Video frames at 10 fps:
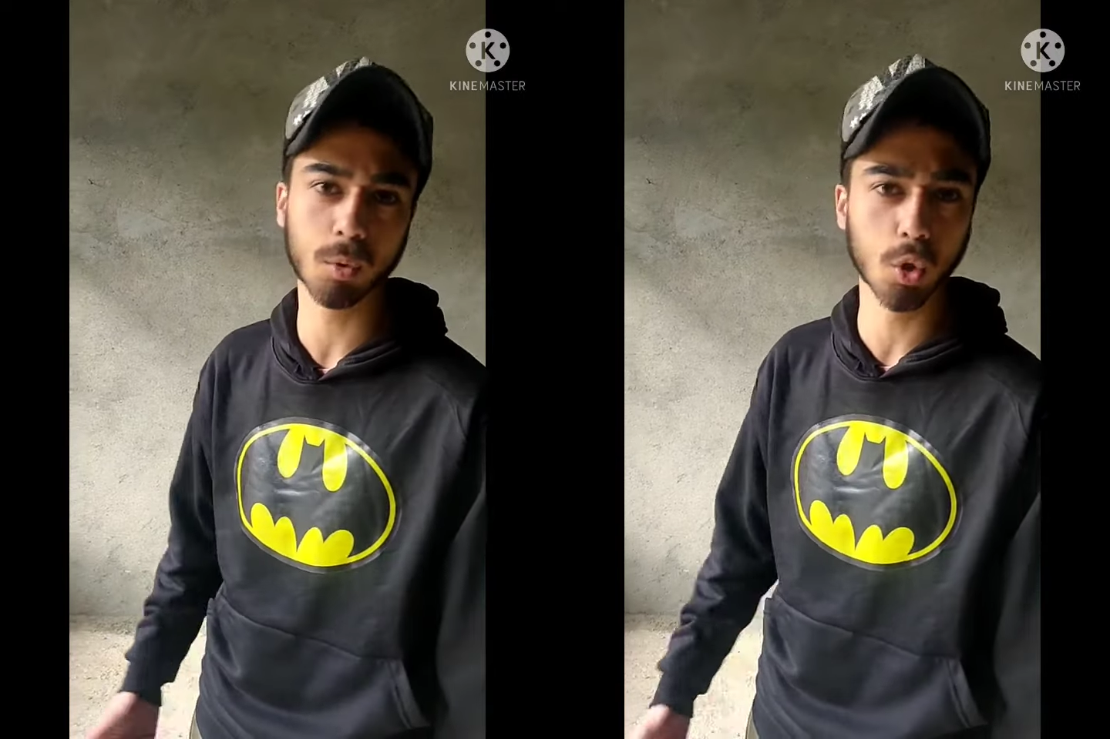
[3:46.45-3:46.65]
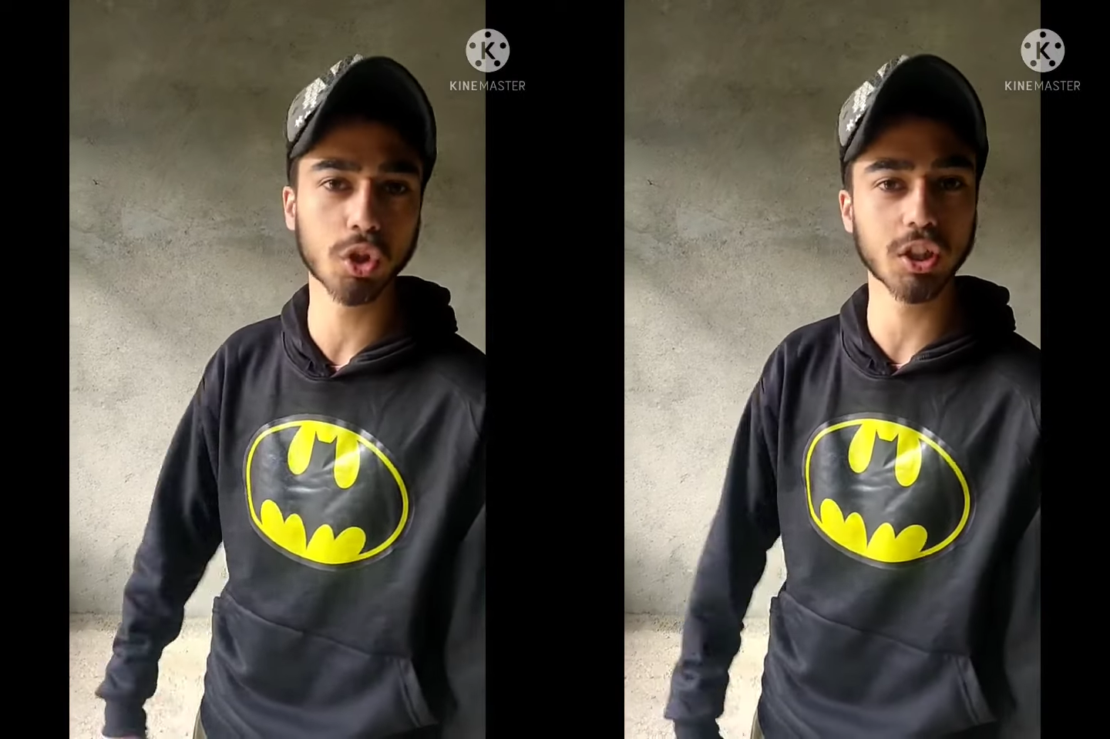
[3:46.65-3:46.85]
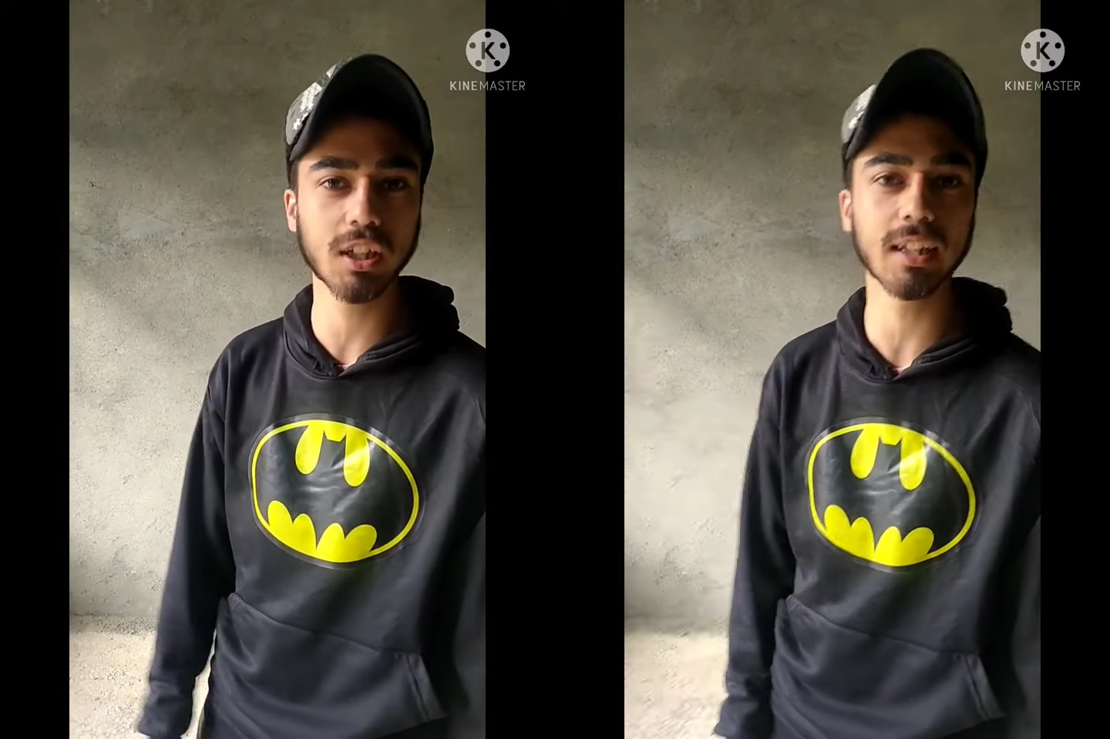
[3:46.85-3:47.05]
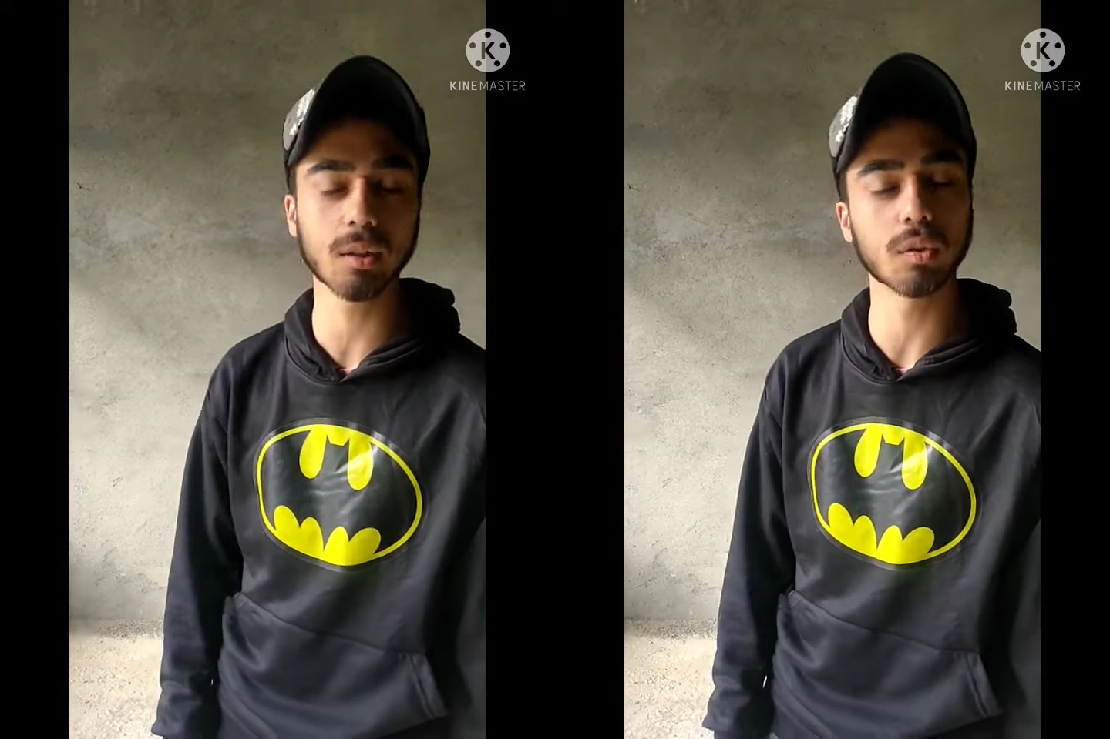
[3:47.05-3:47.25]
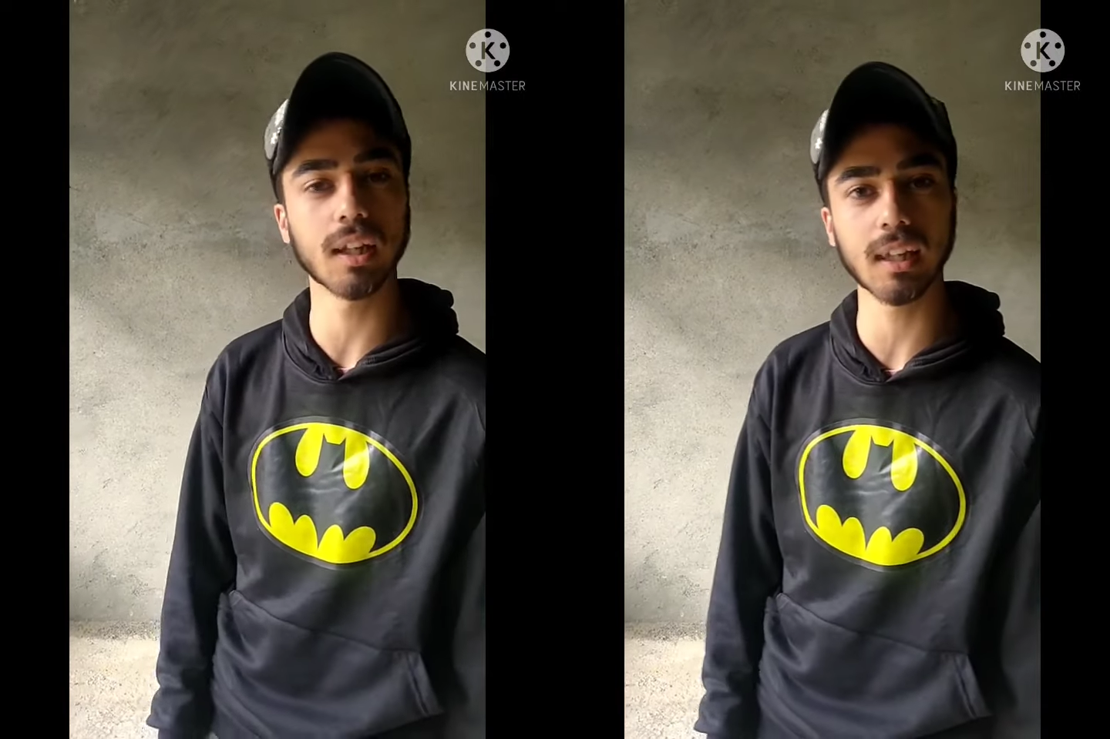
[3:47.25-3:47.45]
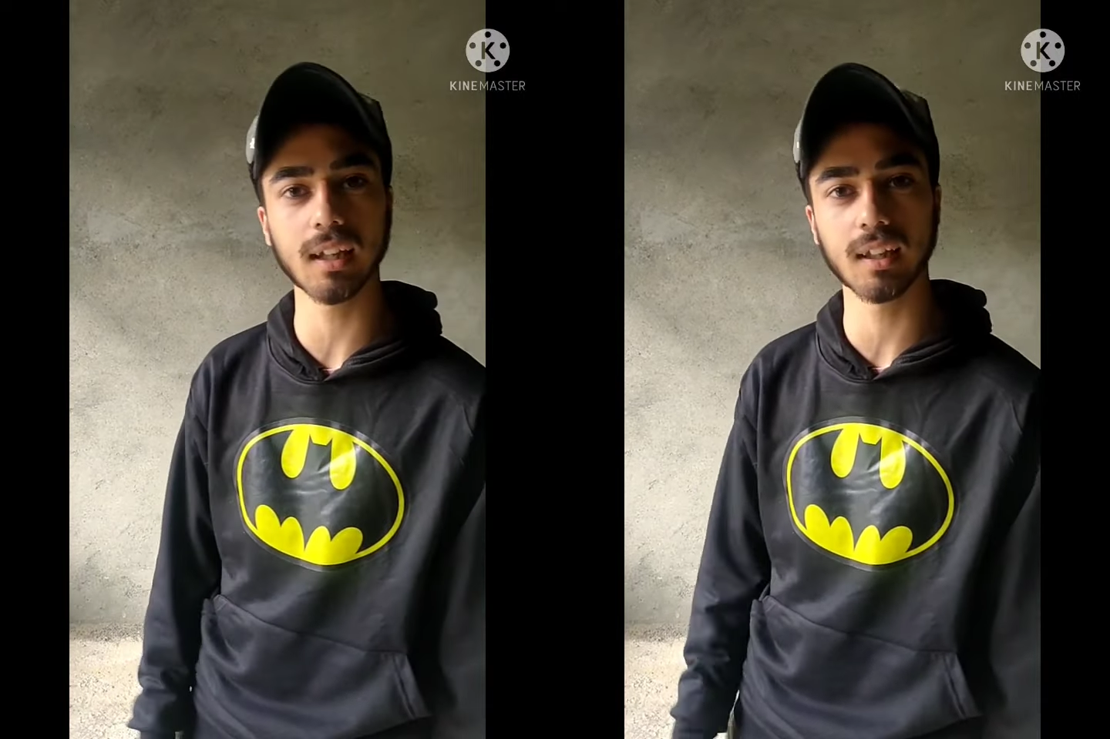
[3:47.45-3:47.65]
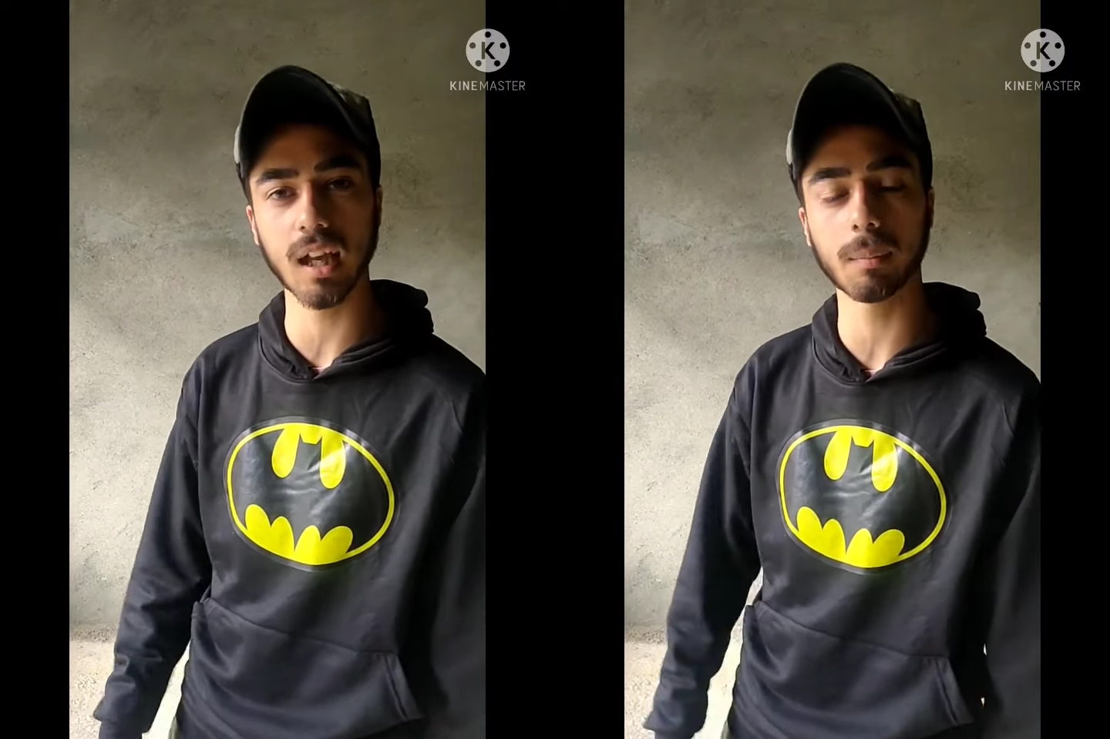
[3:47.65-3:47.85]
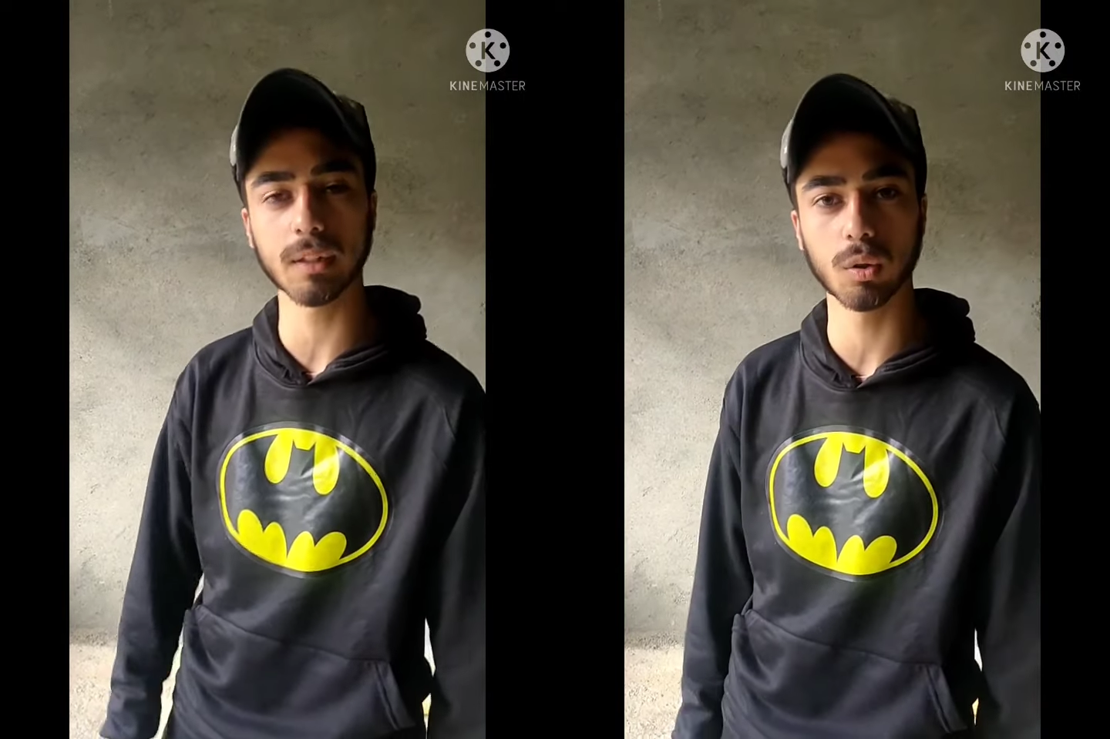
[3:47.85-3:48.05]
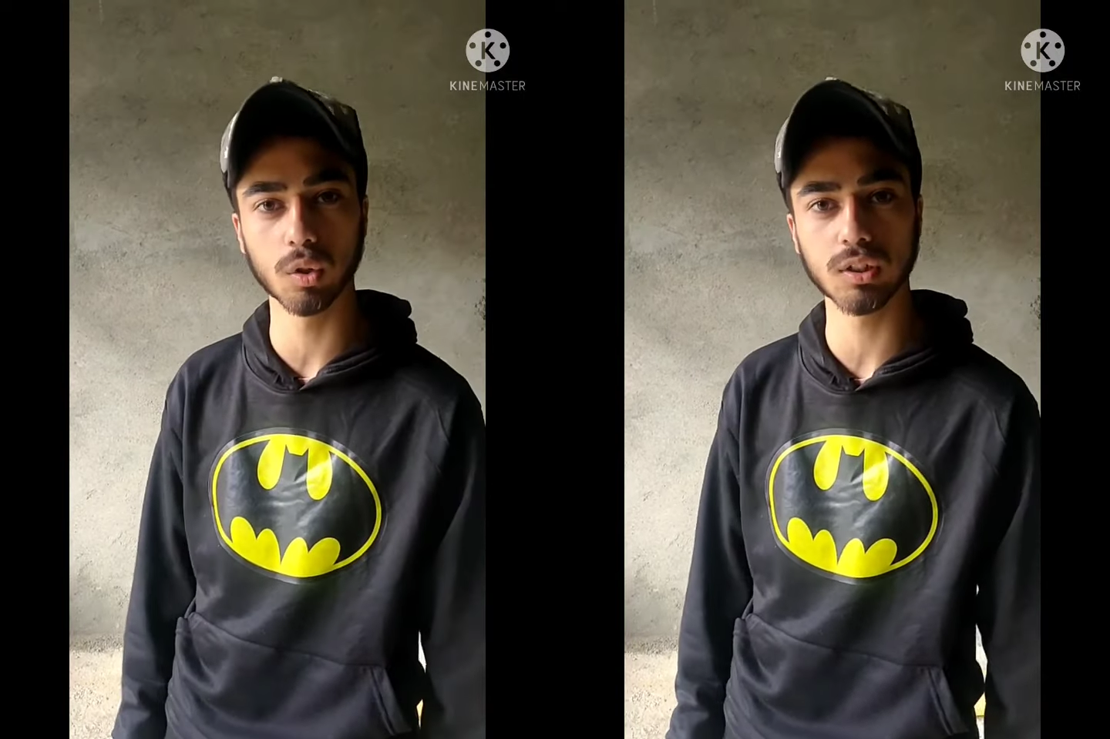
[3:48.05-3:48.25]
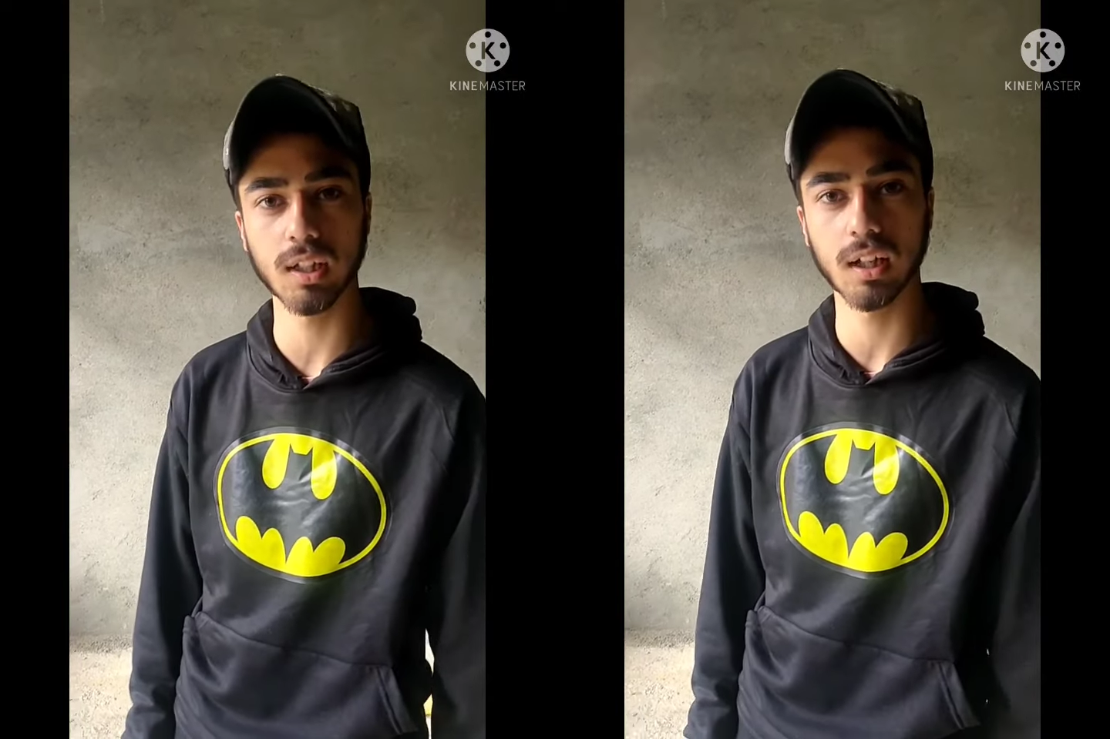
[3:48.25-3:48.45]
कोशिश की थी उनने की तांत्रिक
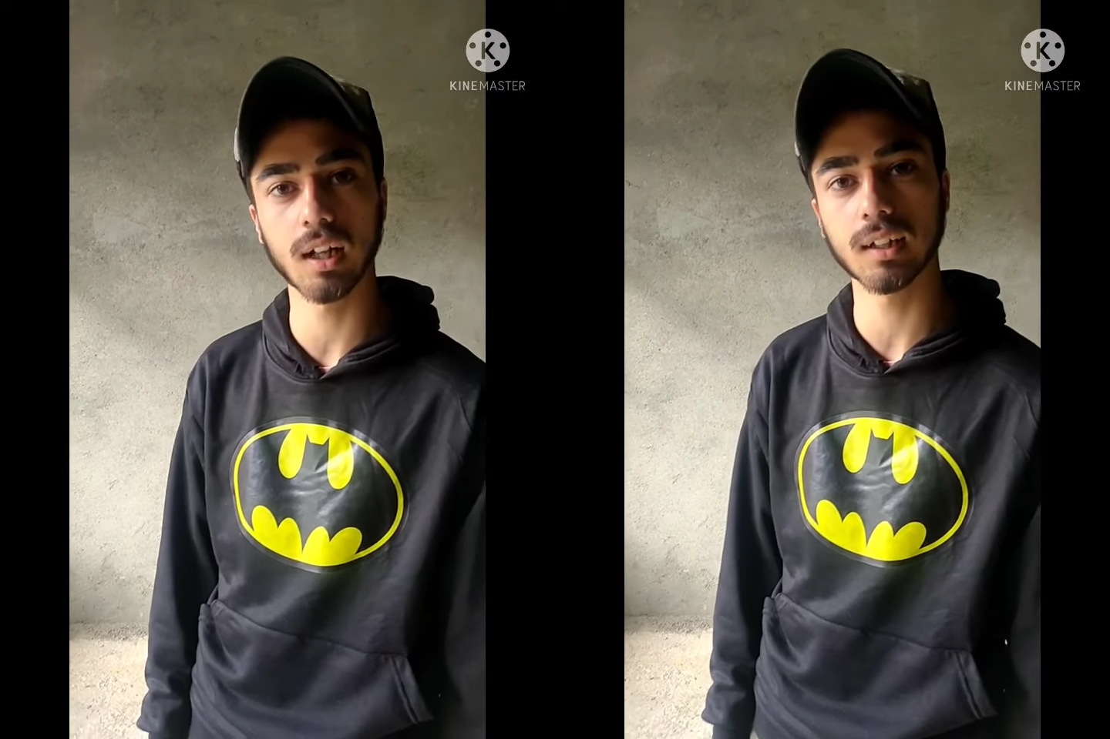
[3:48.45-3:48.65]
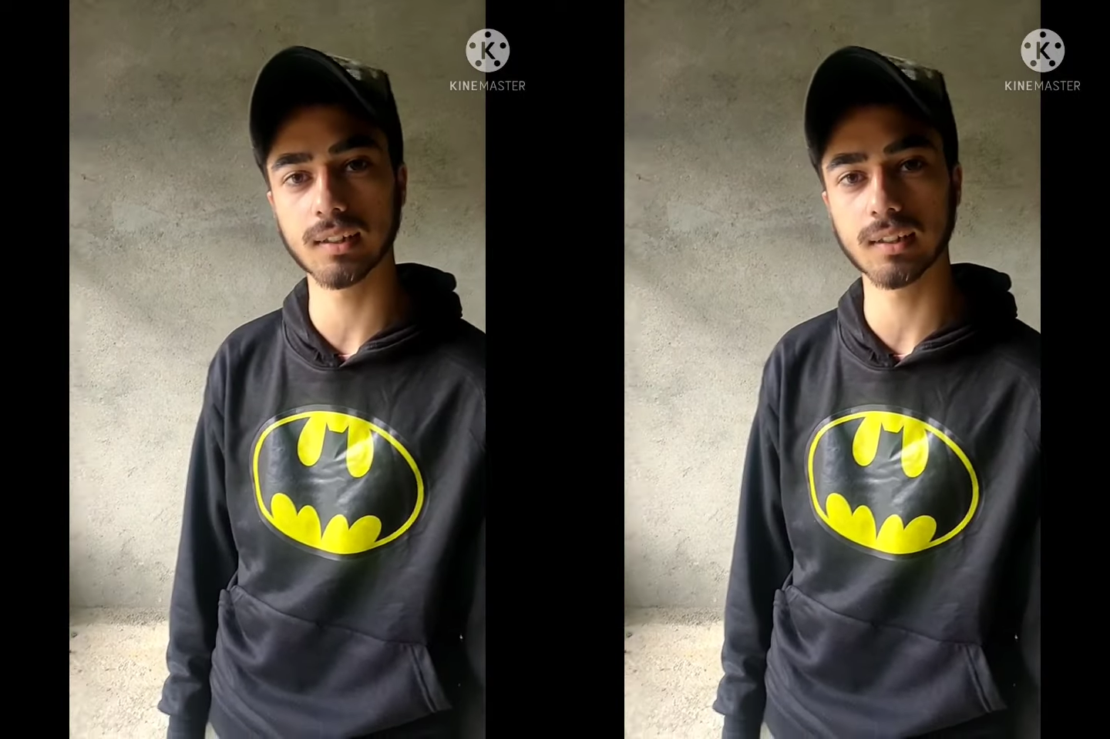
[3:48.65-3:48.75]
वगैरह को आ,